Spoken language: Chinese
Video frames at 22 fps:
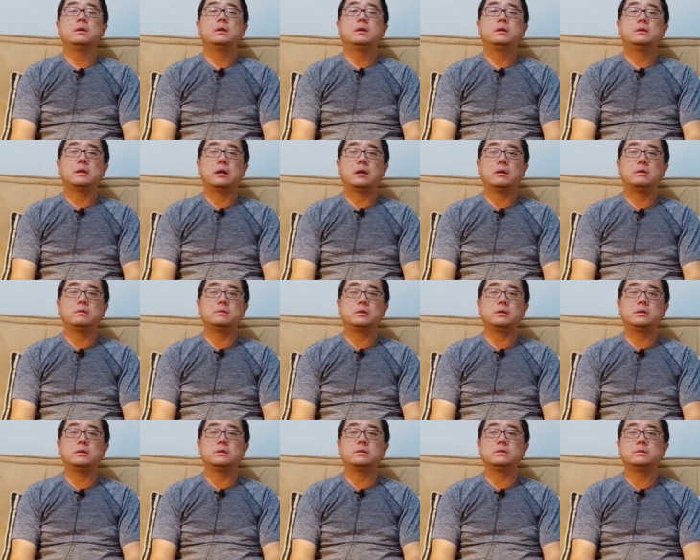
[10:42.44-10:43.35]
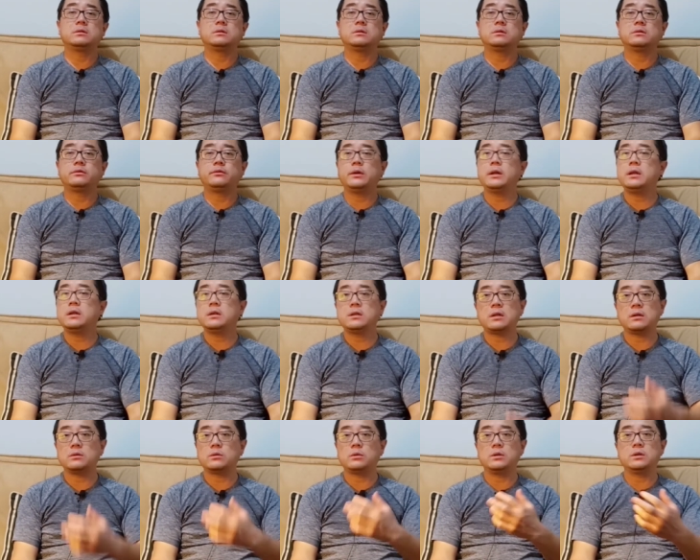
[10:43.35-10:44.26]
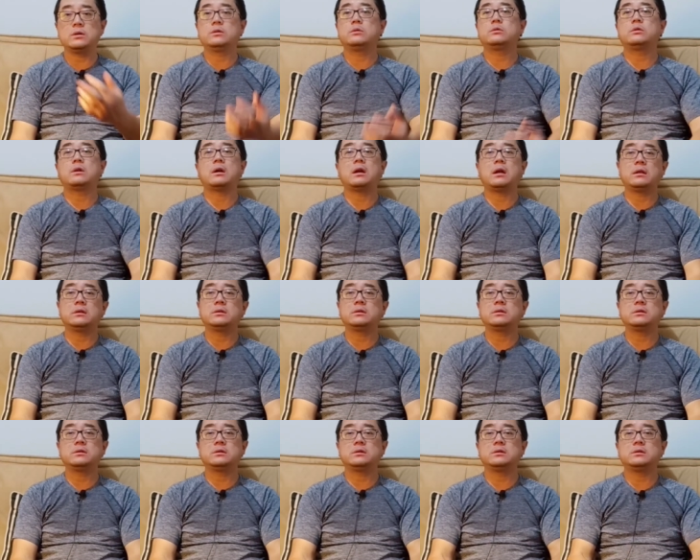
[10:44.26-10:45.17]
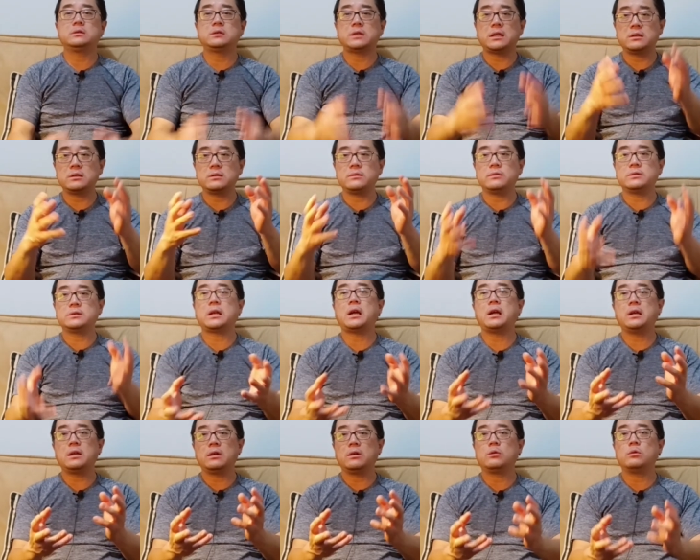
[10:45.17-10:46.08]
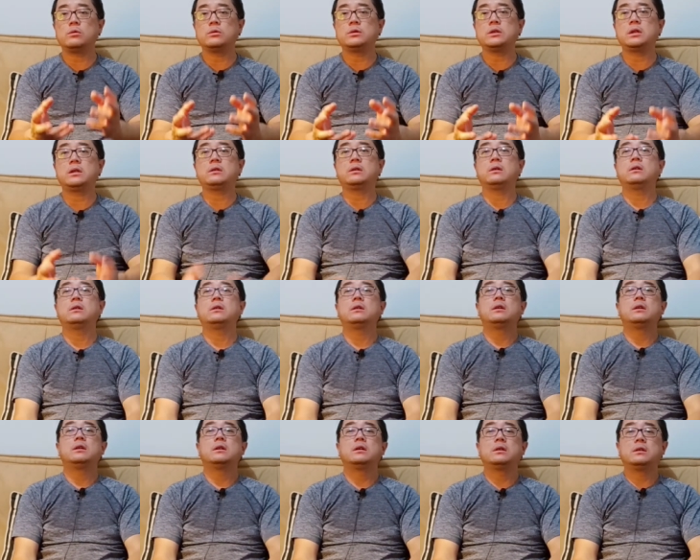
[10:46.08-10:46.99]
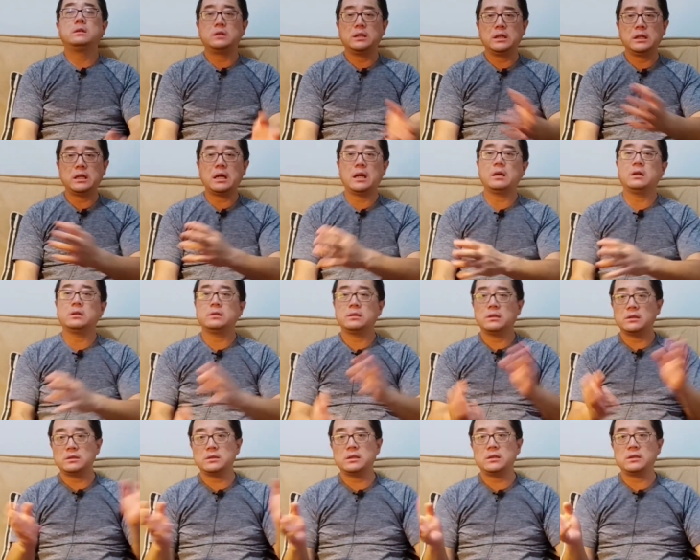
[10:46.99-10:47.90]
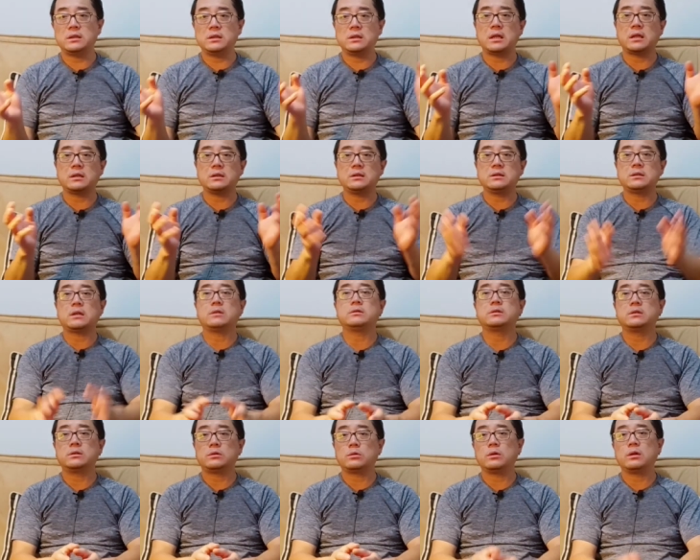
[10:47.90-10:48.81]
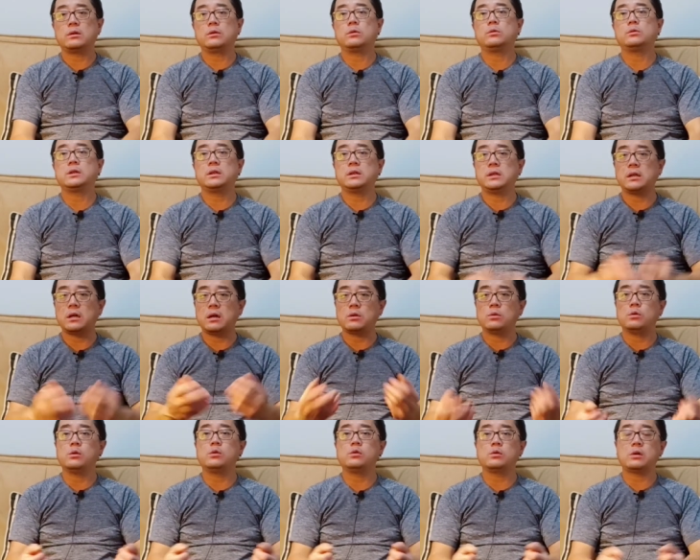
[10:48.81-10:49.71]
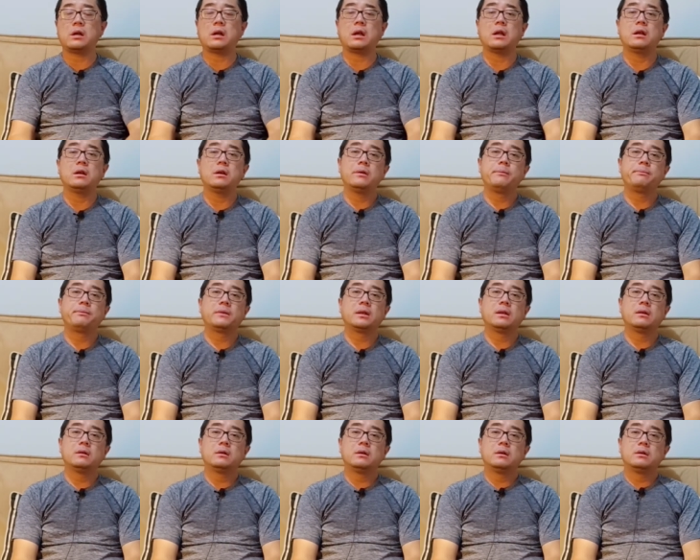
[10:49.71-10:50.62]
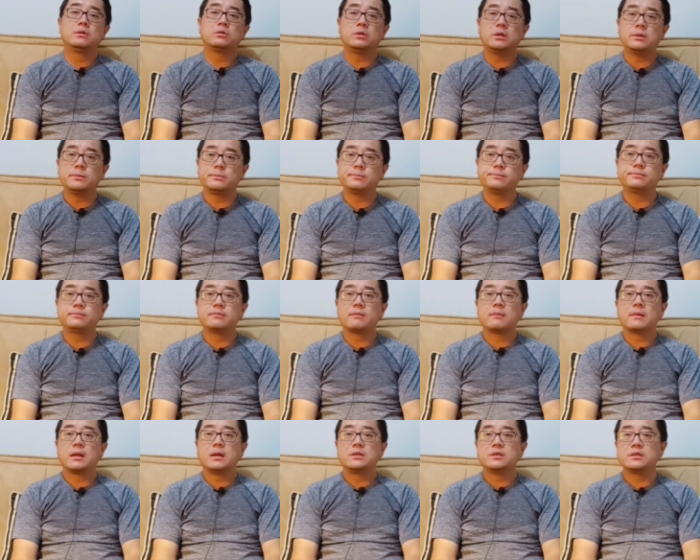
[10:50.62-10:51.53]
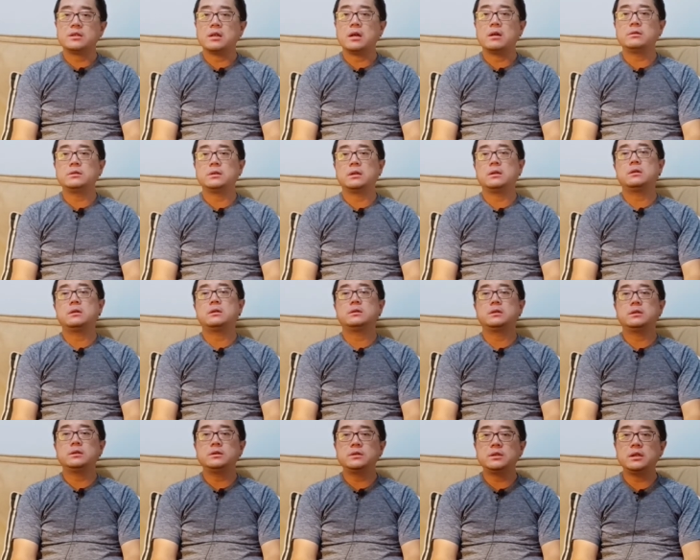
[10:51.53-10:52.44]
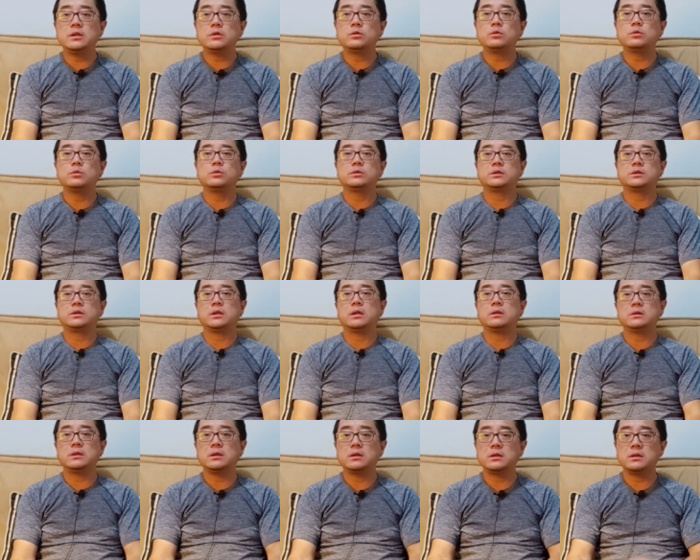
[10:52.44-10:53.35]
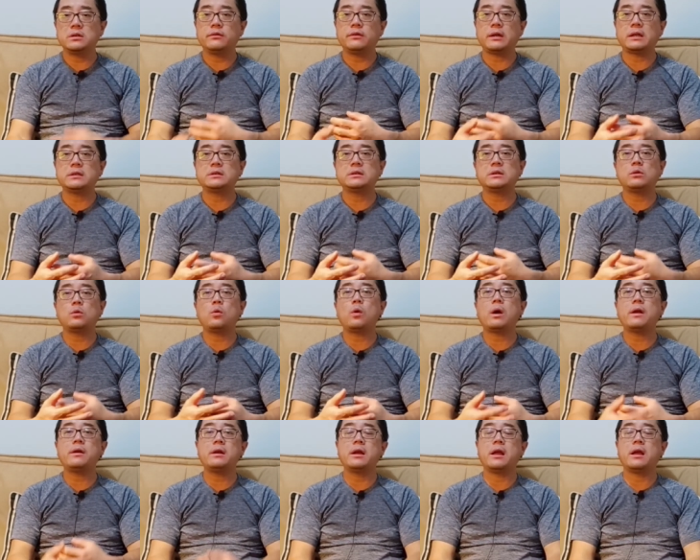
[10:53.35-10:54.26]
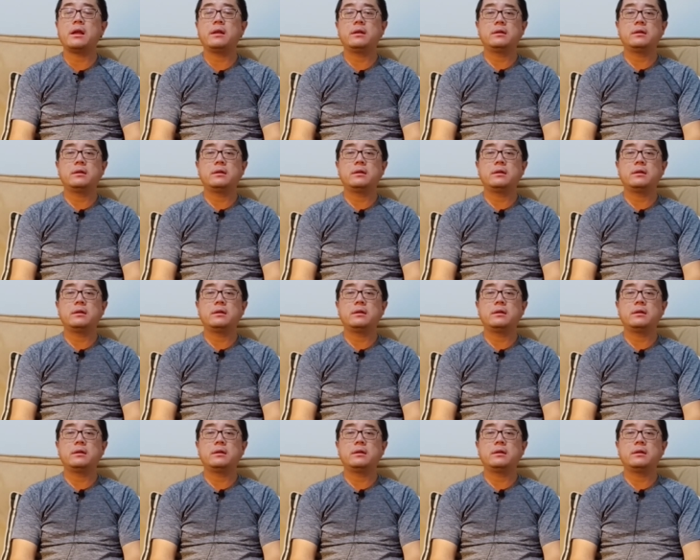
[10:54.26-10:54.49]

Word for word: 然后呢，非常容易传染，是在这种待一个空间的，离开了剩下人导致同样空间也很容易传染，所以。只要人和人接触，只要人和人发生关联，